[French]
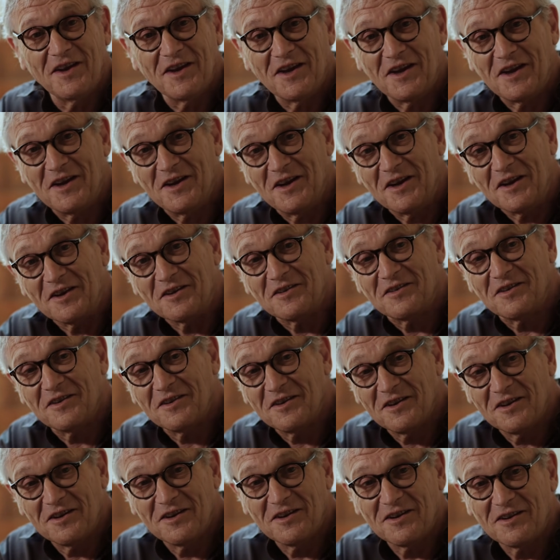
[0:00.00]
il a
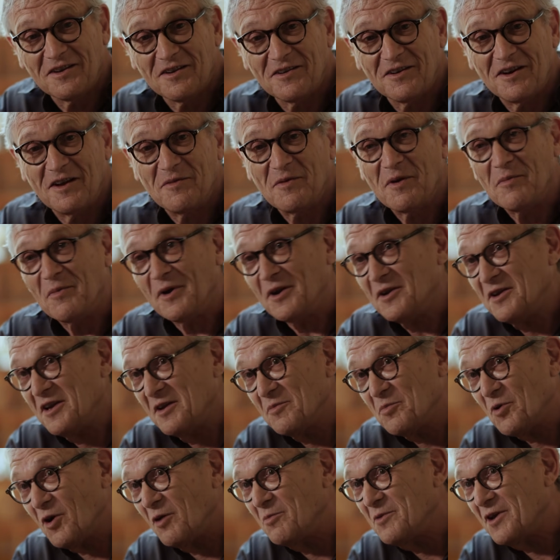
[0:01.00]
été, la même
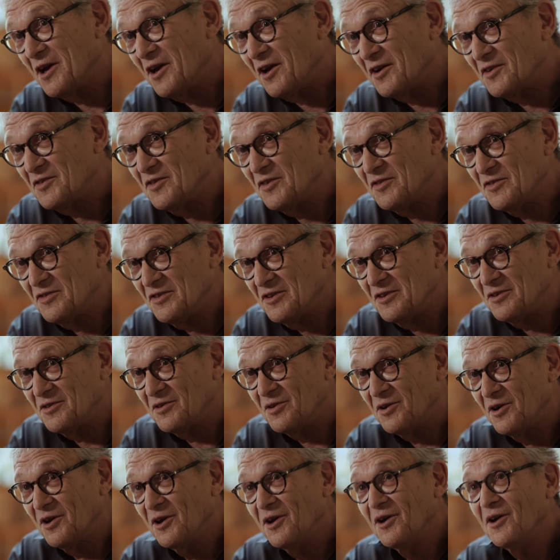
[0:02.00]
année, premier
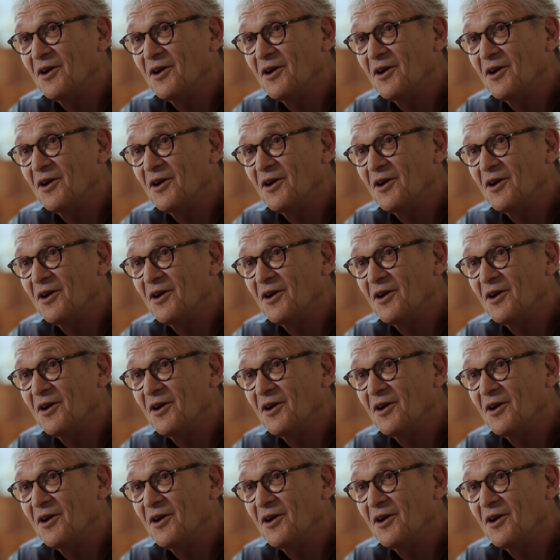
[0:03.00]
accessite